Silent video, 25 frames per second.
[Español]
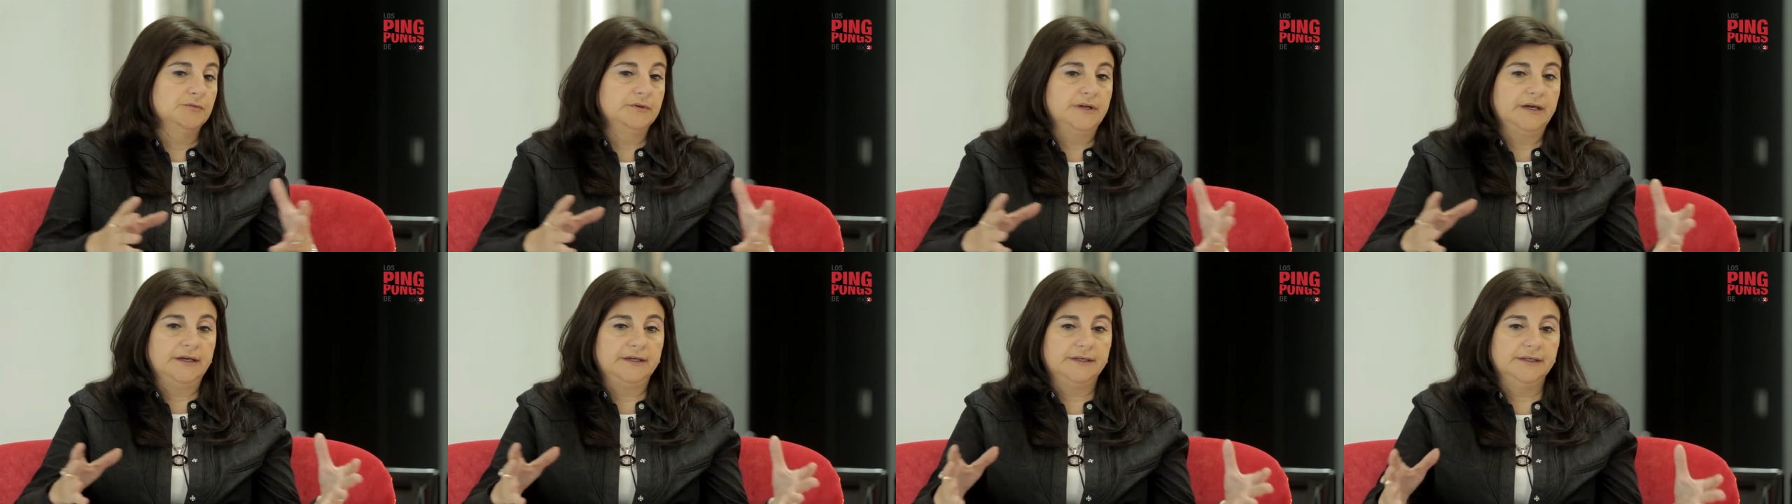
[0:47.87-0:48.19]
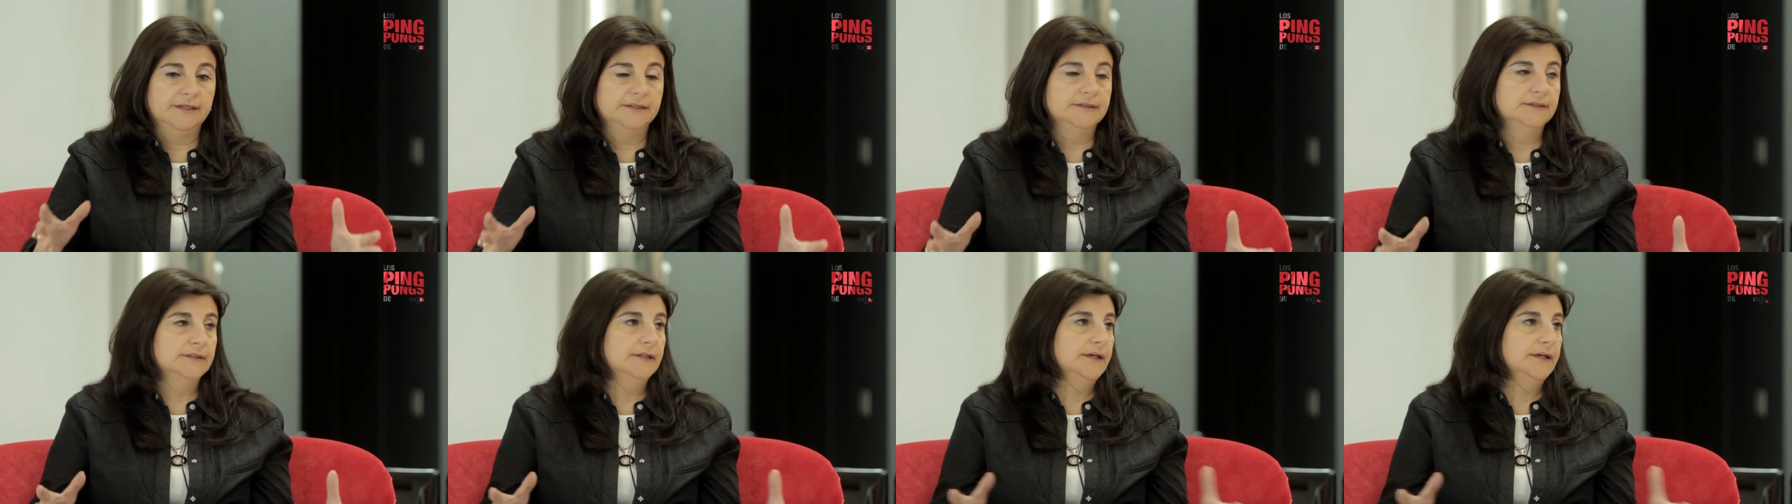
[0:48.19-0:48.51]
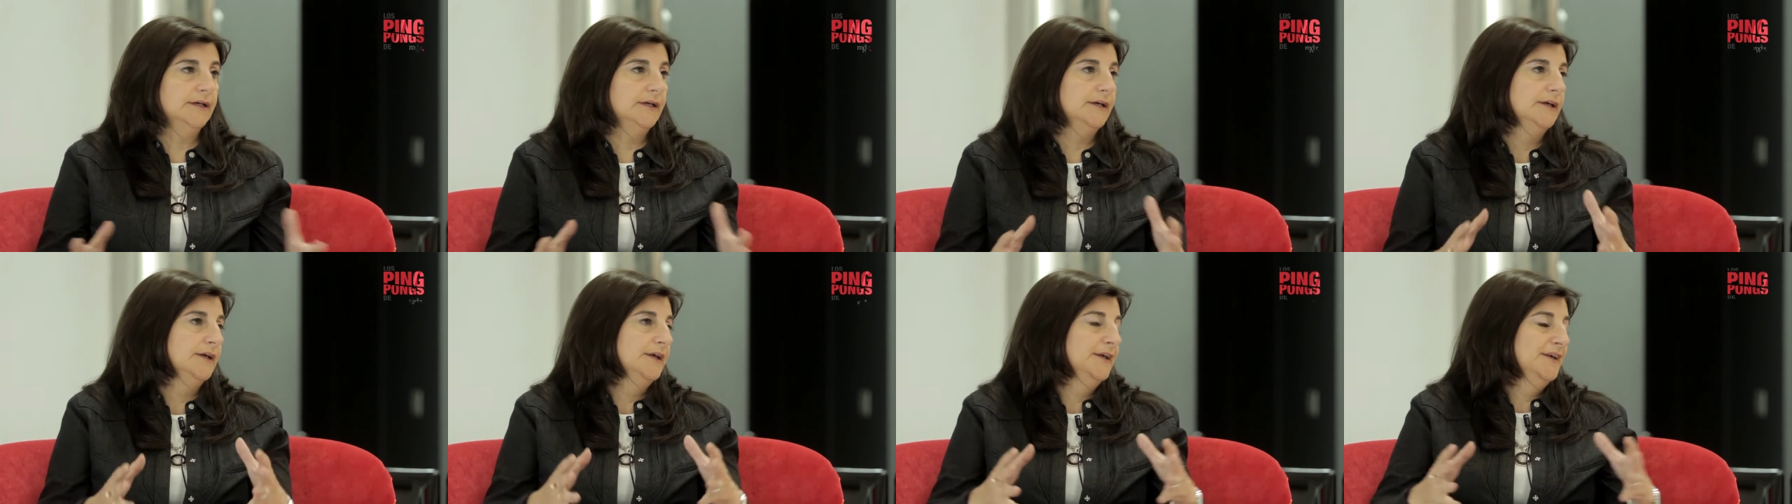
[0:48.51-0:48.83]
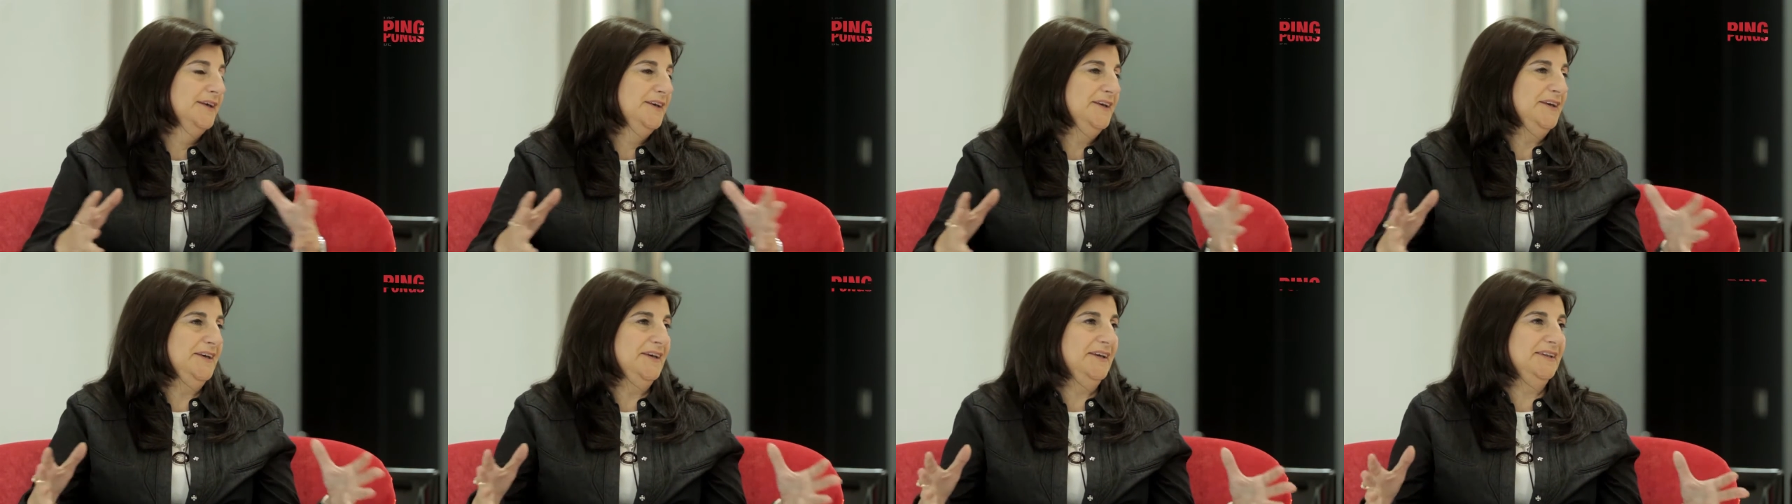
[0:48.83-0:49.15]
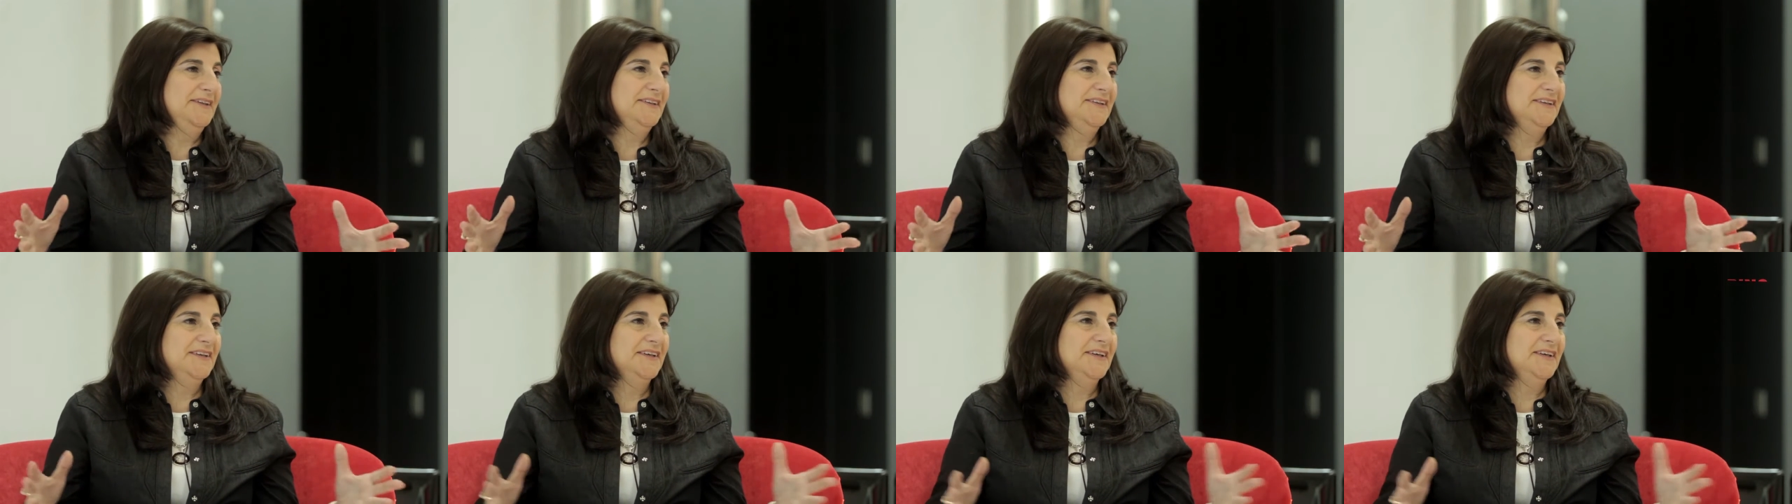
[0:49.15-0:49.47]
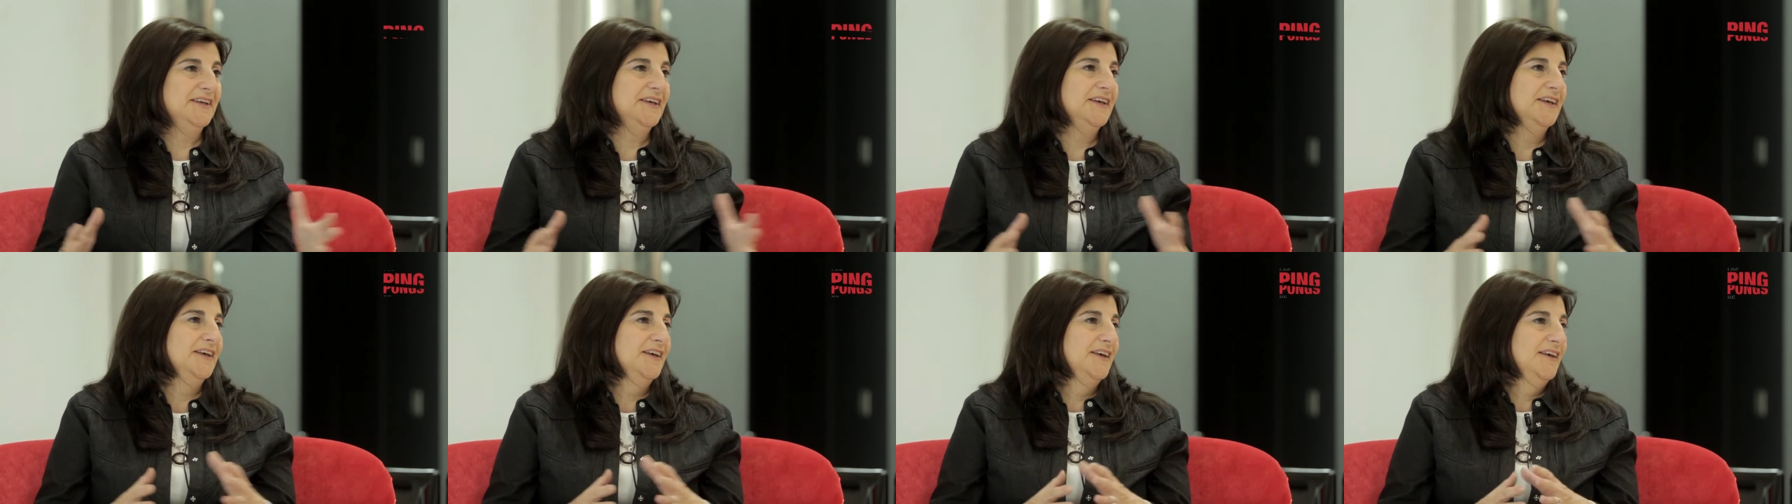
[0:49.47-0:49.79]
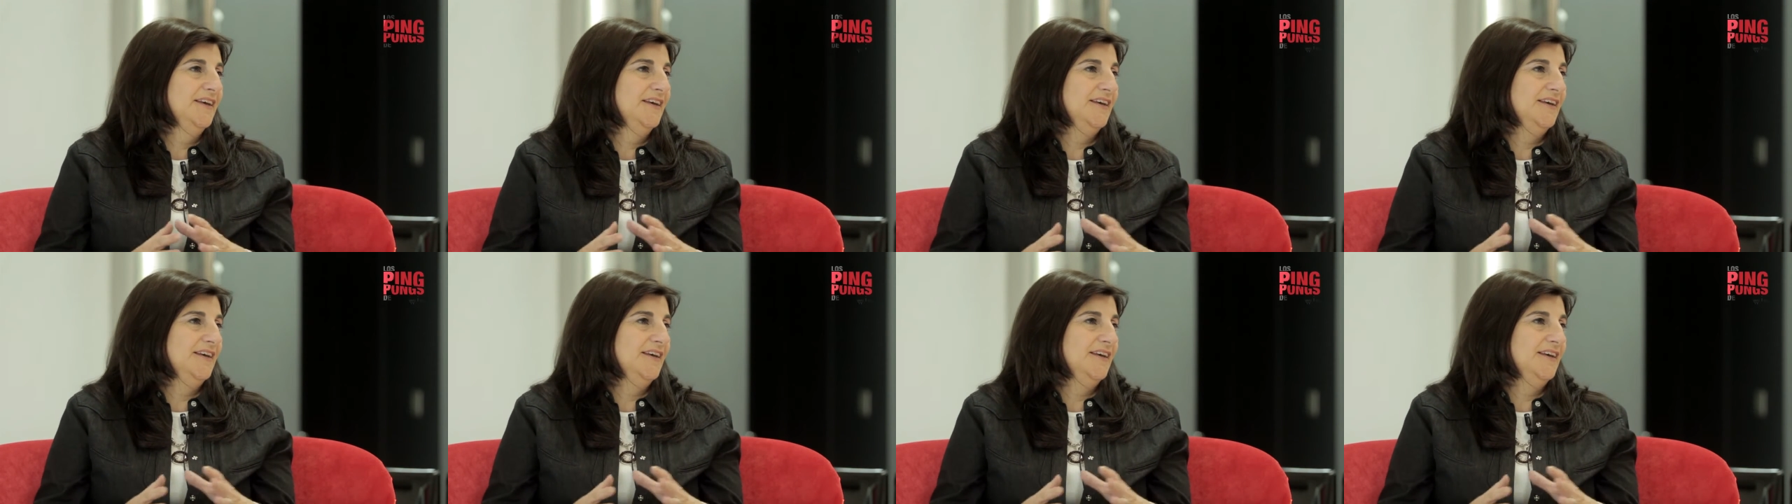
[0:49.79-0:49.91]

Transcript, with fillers: una agenda este,